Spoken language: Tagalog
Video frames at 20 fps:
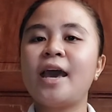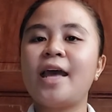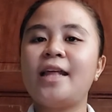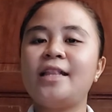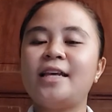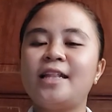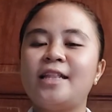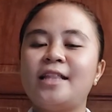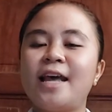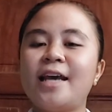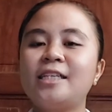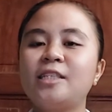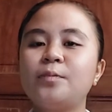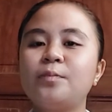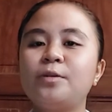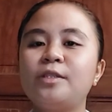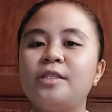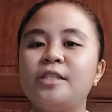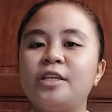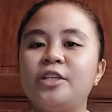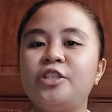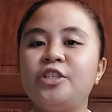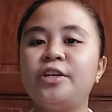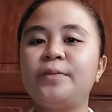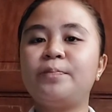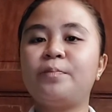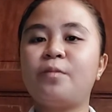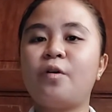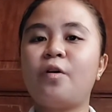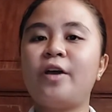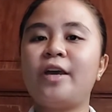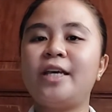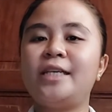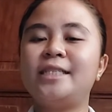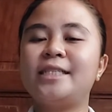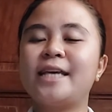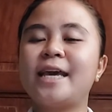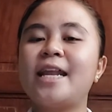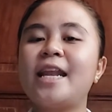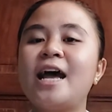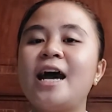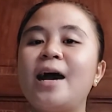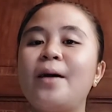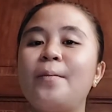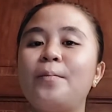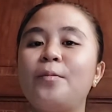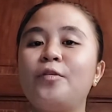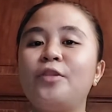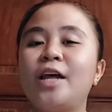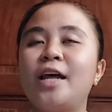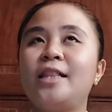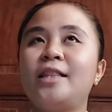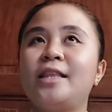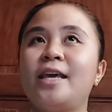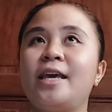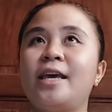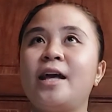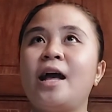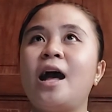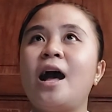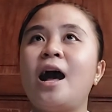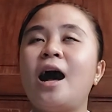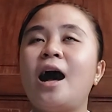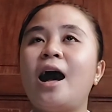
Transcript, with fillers: And the next procedure po is kailangan po nating